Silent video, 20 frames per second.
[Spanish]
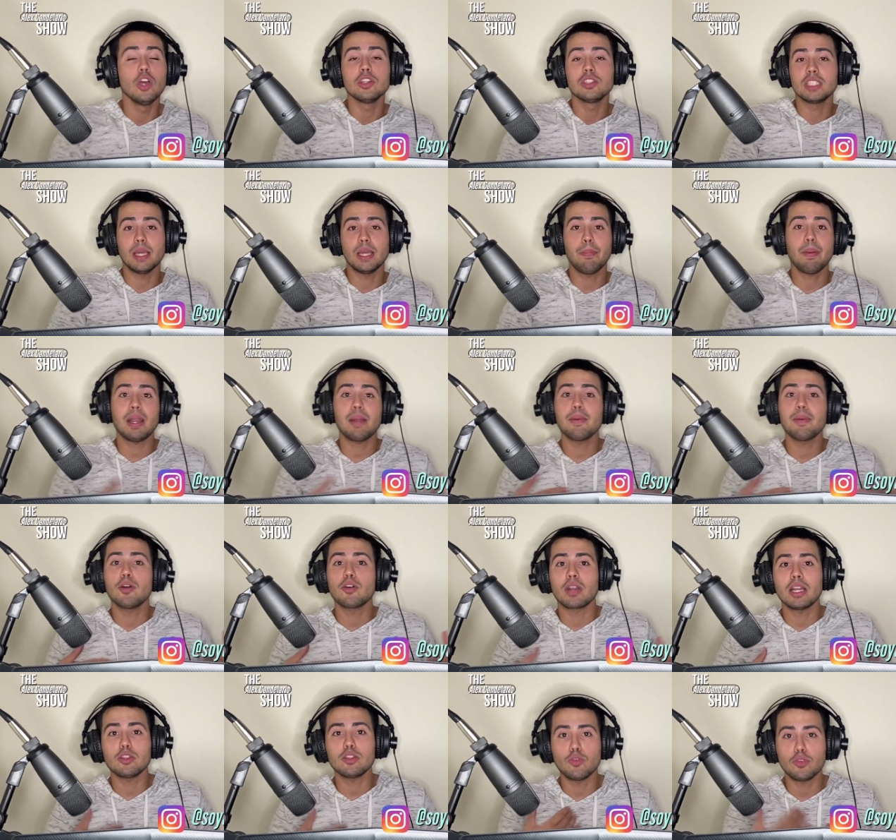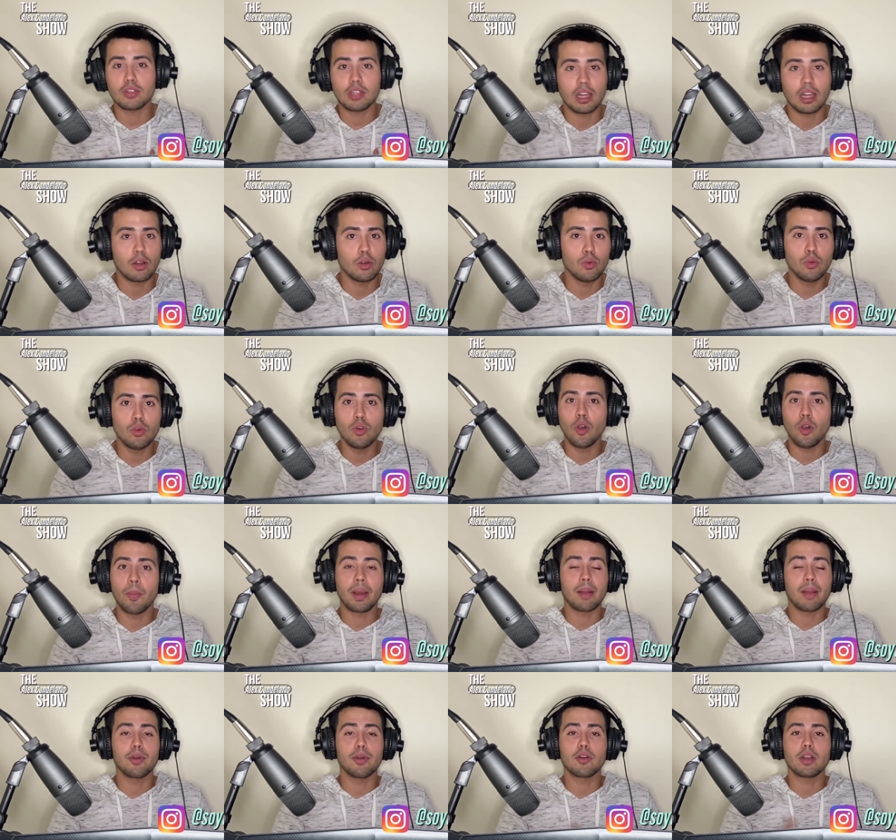si es para mejorar tu salud o
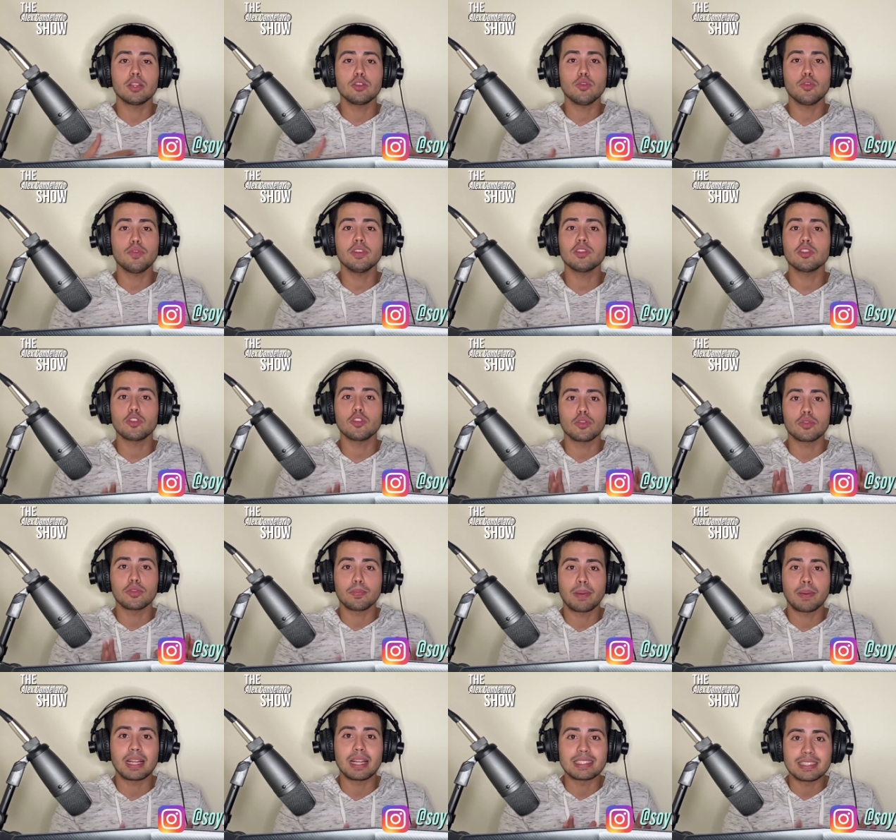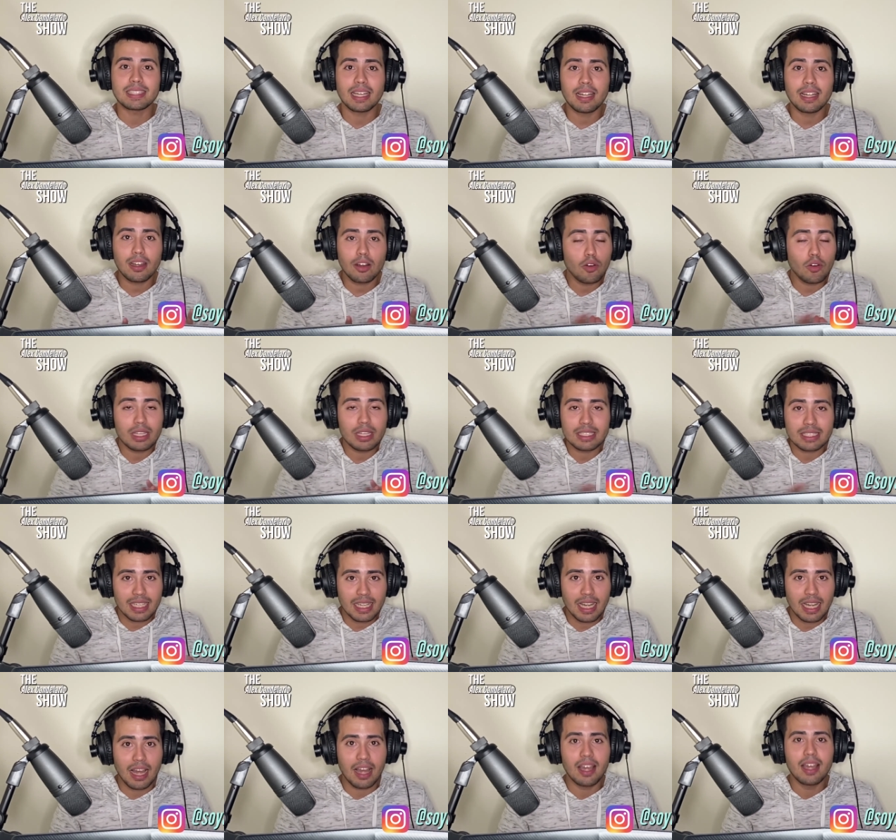para mejorar tu físico, para sea lo que
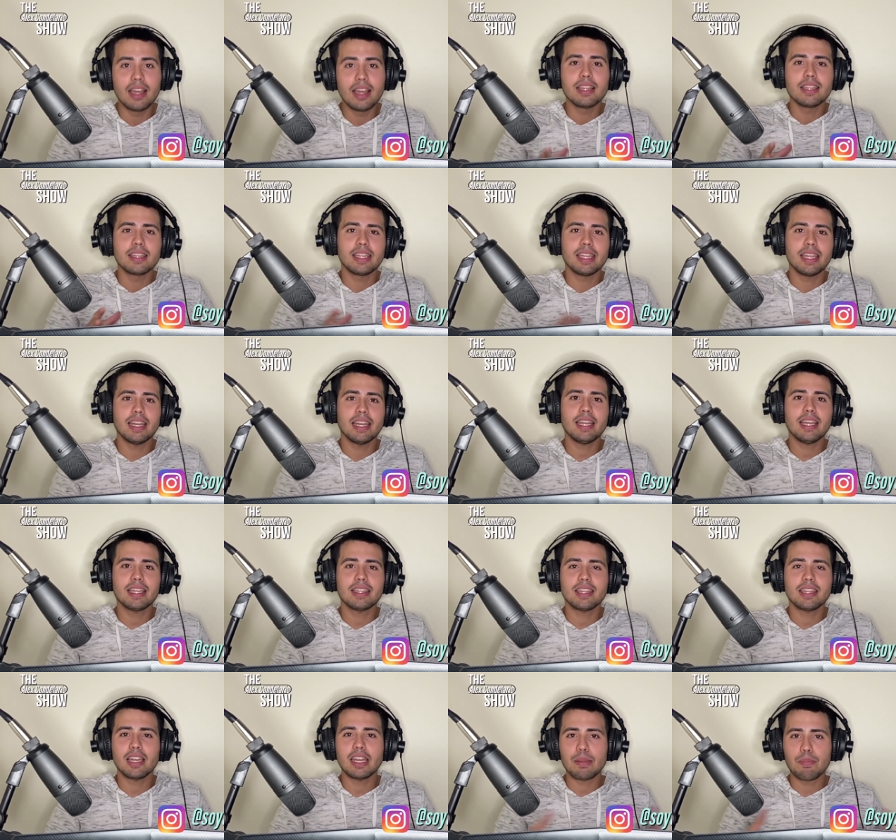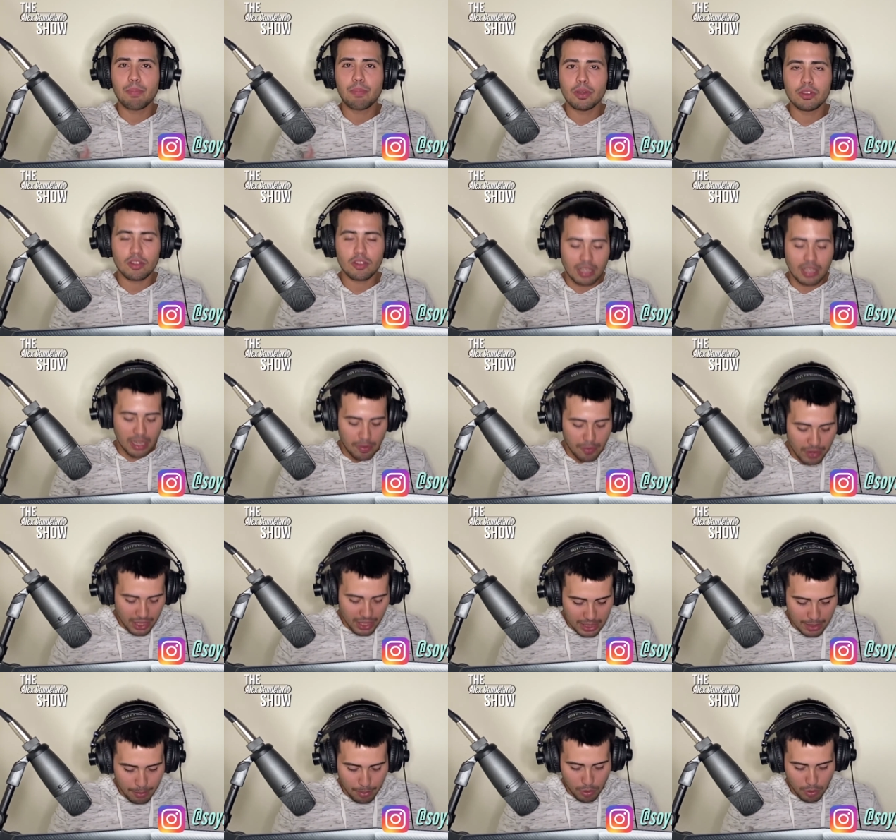sea, tienes que estar dispuesto a
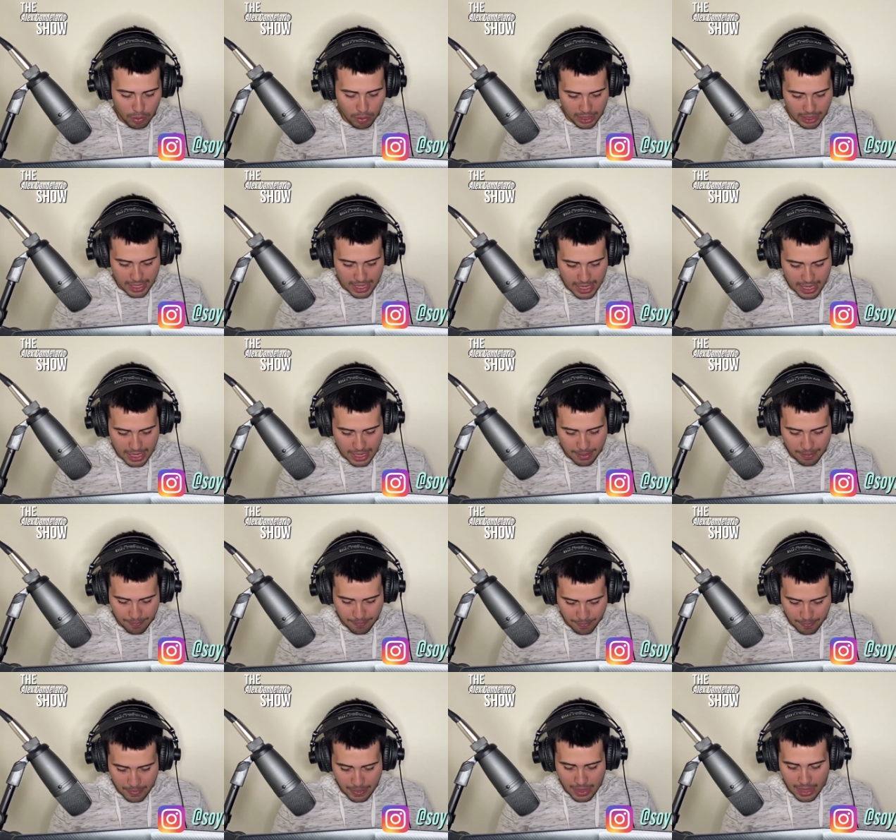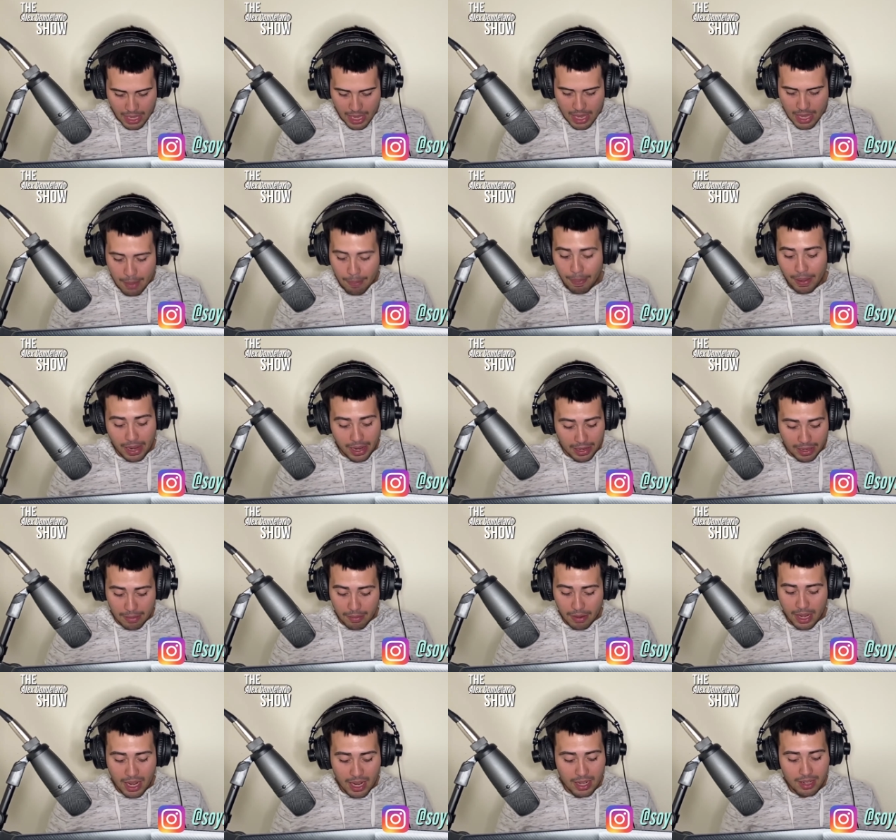sacrificarte por lo que quieres para
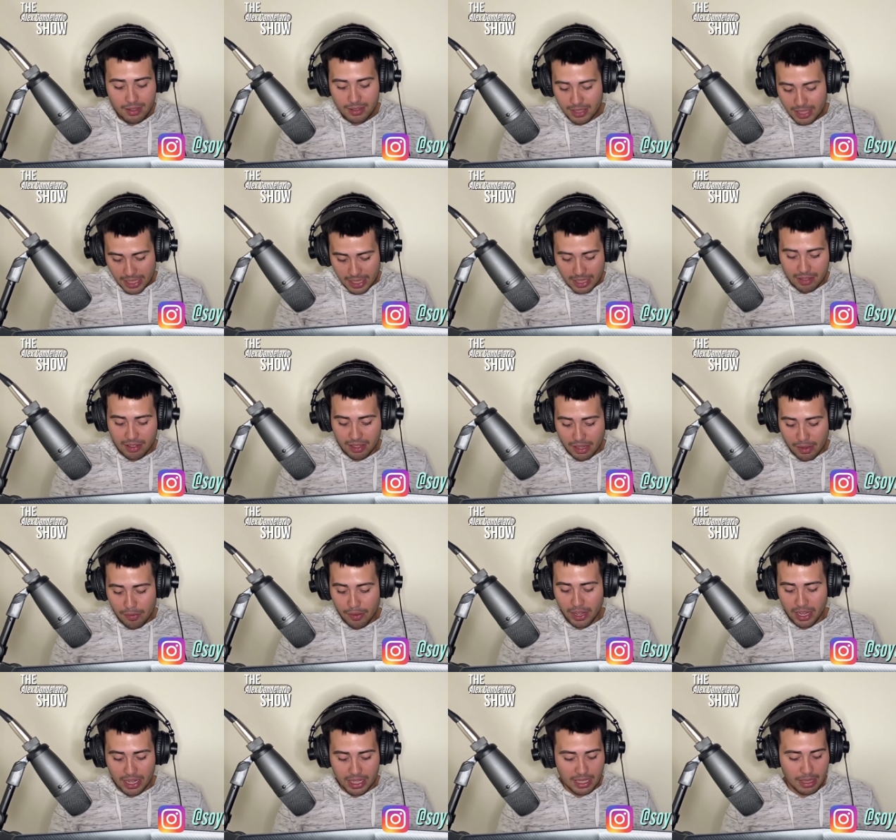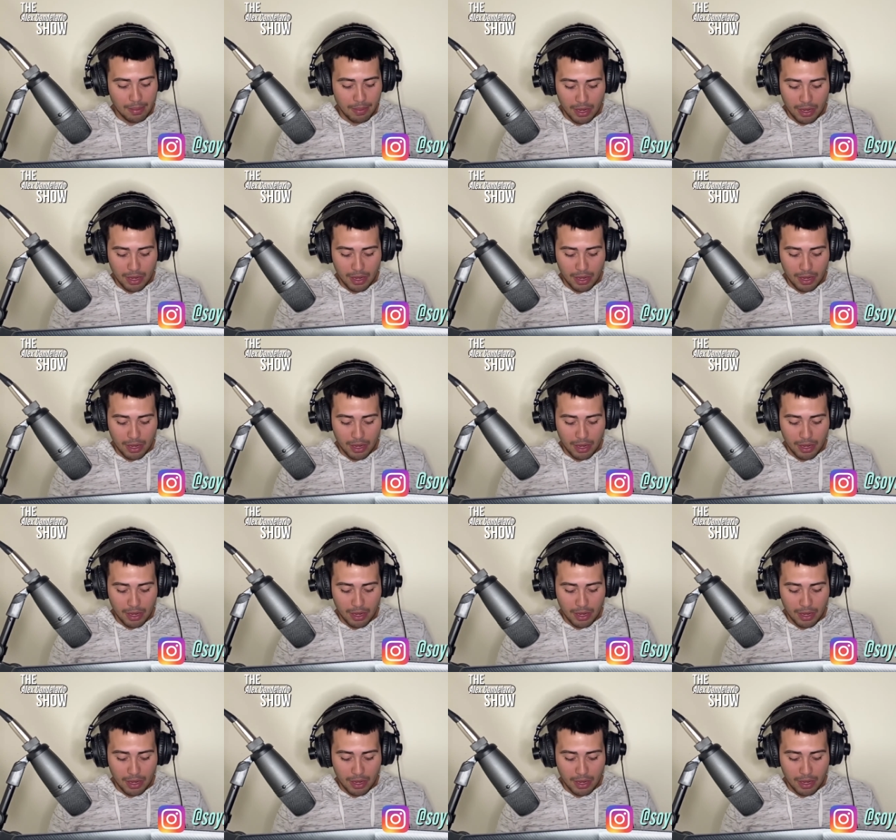rebajar tienes que sacrificarte.